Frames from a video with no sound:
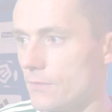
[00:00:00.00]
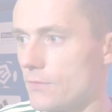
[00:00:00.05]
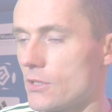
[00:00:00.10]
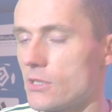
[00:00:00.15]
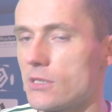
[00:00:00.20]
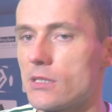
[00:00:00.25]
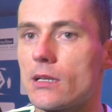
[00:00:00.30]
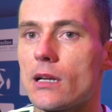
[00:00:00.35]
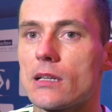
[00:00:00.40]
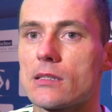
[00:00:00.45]

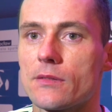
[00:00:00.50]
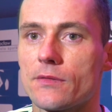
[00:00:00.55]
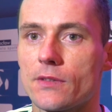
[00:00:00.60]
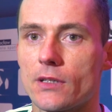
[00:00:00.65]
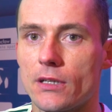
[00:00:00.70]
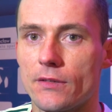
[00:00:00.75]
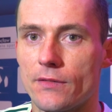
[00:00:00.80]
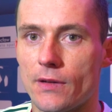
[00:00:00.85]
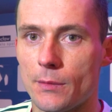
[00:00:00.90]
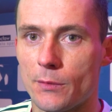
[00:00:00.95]
wszyscy razem
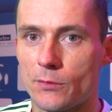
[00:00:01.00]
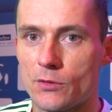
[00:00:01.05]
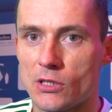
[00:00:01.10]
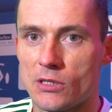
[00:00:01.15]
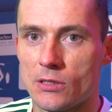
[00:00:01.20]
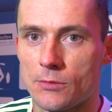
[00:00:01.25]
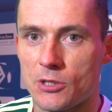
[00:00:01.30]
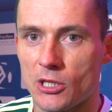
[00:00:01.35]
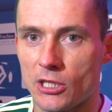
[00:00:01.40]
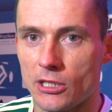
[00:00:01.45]
wygrywamy,
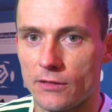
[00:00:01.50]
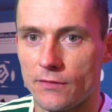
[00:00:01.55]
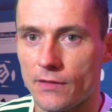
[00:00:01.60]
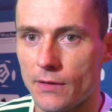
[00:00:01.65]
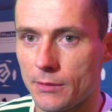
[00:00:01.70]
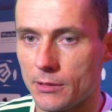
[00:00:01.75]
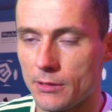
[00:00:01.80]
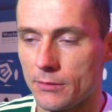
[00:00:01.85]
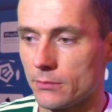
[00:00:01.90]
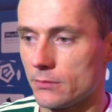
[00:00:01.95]
wszyscy
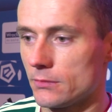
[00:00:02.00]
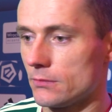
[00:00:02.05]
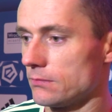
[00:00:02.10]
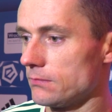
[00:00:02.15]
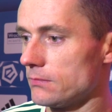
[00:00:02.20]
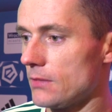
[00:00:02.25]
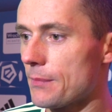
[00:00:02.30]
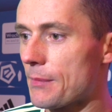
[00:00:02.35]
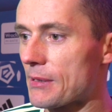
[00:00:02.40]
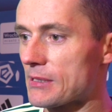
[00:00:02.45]
przegrywamy, nie,
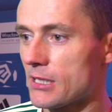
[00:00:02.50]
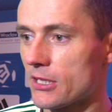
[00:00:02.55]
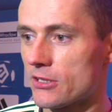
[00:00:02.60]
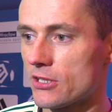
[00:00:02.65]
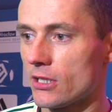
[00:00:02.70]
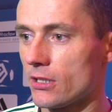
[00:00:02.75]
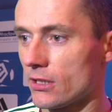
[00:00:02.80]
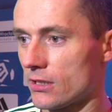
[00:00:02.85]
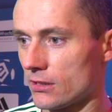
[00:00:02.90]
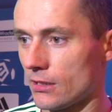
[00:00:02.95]
nie, ma
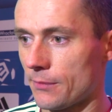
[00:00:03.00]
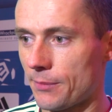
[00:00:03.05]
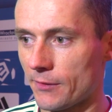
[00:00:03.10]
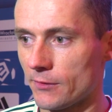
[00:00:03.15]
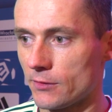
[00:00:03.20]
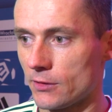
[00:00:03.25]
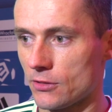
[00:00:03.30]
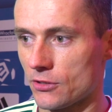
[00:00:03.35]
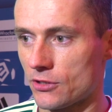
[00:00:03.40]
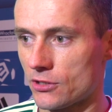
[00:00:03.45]
znaczenia tak
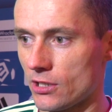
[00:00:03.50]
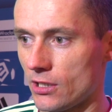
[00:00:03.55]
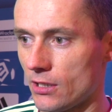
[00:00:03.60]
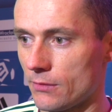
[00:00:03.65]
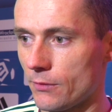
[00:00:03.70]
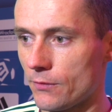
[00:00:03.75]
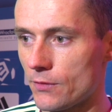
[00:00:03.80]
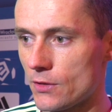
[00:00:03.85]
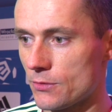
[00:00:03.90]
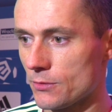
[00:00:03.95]
naprawdę kto
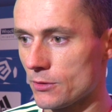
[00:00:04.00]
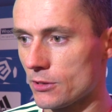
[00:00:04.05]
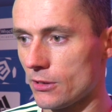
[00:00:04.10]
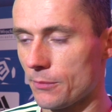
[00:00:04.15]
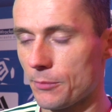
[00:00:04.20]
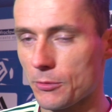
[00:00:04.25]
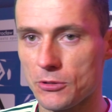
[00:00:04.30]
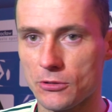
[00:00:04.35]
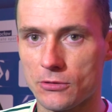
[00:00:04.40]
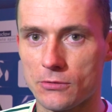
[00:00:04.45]
strzela. Mówiliśmy to
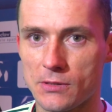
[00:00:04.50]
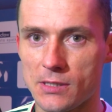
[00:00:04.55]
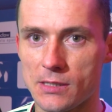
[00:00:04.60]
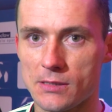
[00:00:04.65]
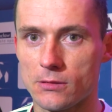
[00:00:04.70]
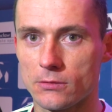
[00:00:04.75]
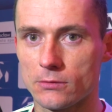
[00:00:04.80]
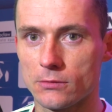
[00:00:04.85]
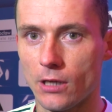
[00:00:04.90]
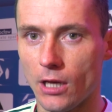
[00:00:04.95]
na początku
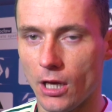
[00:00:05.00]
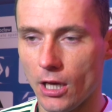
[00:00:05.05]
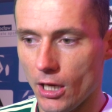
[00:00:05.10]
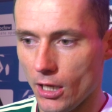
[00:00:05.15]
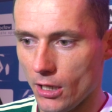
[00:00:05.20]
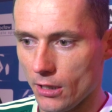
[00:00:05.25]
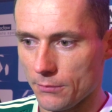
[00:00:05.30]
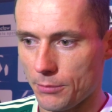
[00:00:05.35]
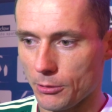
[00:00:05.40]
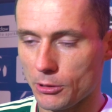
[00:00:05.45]
sezonu,
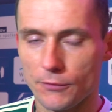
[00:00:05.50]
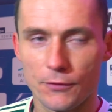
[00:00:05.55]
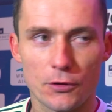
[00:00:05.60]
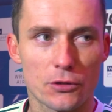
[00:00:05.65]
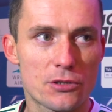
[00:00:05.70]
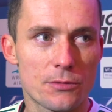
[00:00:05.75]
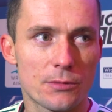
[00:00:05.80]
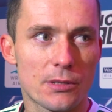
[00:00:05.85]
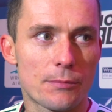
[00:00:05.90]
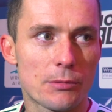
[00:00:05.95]
po to
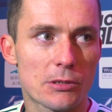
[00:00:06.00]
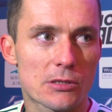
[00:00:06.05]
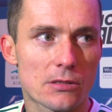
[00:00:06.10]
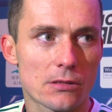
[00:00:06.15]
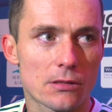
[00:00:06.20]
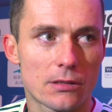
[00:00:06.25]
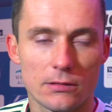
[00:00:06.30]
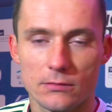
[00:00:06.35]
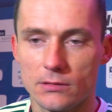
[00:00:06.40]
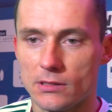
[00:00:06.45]
wychodzimy na
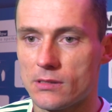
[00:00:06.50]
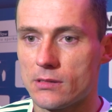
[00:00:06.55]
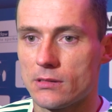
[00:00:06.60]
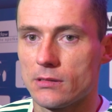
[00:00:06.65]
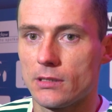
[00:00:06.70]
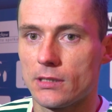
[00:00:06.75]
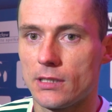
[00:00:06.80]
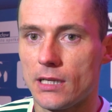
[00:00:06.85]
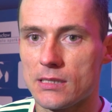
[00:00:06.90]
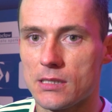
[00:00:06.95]
boisko, to jest
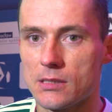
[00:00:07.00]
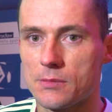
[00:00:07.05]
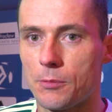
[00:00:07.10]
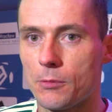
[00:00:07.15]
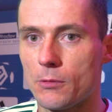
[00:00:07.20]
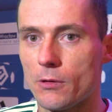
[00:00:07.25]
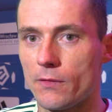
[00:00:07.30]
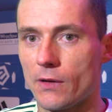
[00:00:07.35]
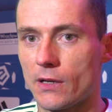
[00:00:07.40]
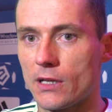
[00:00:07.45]
gra
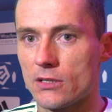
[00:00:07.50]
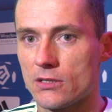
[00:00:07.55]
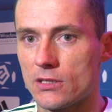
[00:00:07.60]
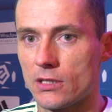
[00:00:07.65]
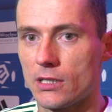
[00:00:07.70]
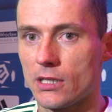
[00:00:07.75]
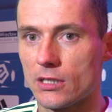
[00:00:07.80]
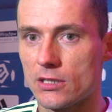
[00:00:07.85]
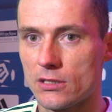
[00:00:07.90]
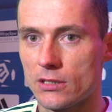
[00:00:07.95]
zespołowa,
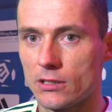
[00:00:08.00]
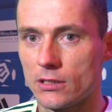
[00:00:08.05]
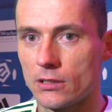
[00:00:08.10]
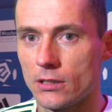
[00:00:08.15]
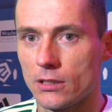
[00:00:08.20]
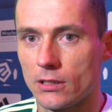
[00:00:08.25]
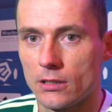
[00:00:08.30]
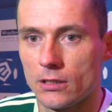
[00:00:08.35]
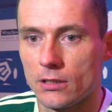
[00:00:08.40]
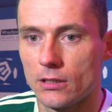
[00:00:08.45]
każdy,
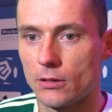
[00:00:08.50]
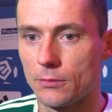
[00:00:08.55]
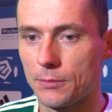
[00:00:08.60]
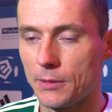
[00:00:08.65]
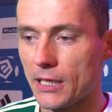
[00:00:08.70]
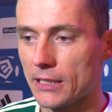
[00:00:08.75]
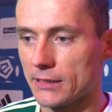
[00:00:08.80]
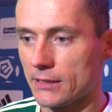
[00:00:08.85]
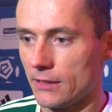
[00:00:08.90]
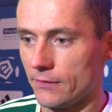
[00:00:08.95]
każdy
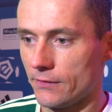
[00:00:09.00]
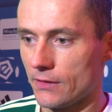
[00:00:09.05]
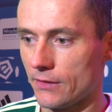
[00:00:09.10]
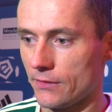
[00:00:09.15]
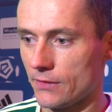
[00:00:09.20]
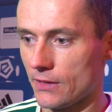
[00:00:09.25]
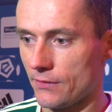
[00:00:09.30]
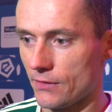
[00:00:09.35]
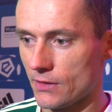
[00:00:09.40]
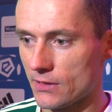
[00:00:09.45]
robi jak naj,
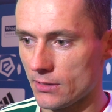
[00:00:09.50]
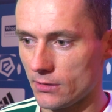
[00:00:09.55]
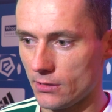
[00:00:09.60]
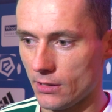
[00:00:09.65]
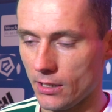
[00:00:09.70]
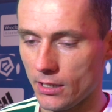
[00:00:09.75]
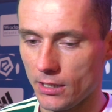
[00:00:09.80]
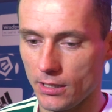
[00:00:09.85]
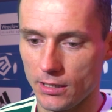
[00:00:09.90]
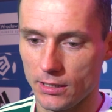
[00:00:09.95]
naj,
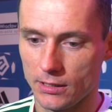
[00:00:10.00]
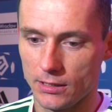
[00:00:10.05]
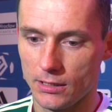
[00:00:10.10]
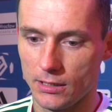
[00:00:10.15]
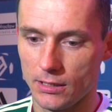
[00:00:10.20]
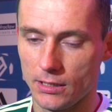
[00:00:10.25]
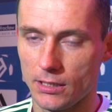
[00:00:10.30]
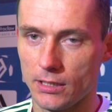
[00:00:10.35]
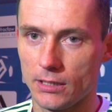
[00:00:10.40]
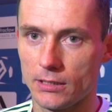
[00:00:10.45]
najwięcej
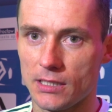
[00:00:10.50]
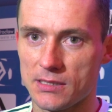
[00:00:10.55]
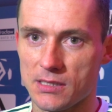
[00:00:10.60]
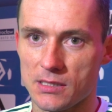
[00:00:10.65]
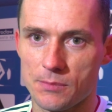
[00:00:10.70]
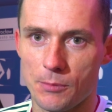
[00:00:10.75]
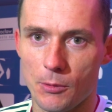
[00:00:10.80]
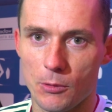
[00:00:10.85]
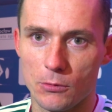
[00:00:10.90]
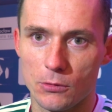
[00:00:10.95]
e, dla
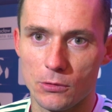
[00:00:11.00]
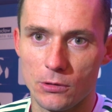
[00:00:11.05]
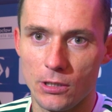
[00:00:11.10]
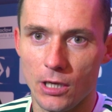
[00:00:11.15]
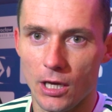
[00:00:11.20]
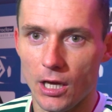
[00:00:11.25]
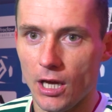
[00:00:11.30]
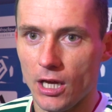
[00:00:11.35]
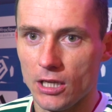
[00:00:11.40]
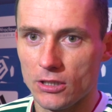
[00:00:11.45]
zespołu
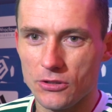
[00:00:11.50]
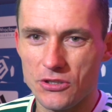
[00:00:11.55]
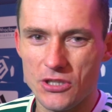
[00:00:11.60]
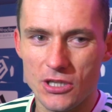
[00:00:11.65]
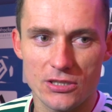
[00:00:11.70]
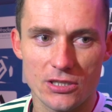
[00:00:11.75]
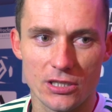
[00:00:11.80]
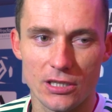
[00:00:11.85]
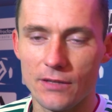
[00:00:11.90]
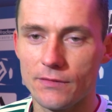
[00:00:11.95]
i to
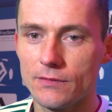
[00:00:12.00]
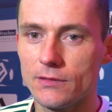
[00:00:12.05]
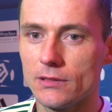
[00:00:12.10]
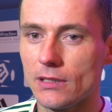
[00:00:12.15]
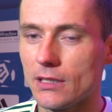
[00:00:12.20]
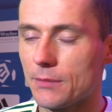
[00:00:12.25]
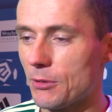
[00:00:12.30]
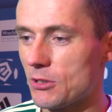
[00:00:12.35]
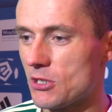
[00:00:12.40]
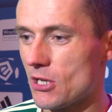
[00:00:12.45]
cieszy, nie,
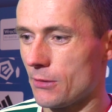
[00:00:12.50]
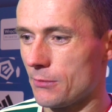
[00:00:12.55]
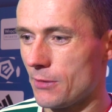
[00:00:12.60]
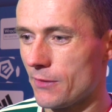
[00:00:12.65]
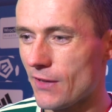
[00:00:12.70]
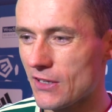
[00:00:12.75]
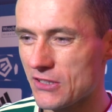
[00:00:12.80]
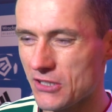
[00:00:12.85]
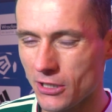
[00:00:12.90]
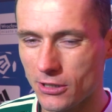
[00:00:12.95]
tak jak powiedziałem,
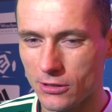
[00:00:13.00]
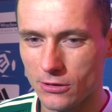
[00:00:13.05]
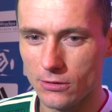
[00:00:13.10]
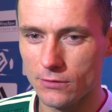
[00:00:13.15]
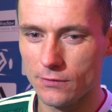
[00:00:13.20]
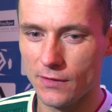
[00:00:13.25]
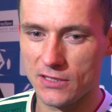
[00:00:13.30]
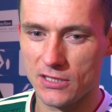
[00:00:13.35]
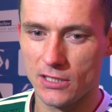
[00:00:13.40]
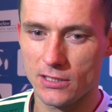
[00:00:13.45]
nieważne
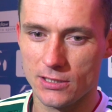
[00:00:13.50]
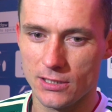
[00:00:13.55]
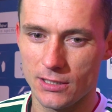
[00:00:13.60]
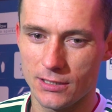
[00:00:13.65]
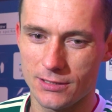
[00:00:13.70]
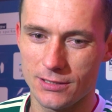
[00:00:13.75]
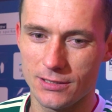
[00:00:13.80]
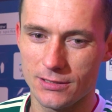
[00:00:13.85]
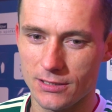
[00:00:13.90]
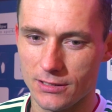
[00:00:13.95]
kto, ważne,
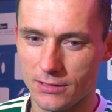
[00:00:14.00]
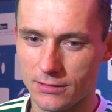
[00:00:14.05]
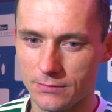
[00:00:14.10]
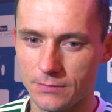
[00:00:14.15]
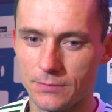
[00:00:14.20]
że, że, że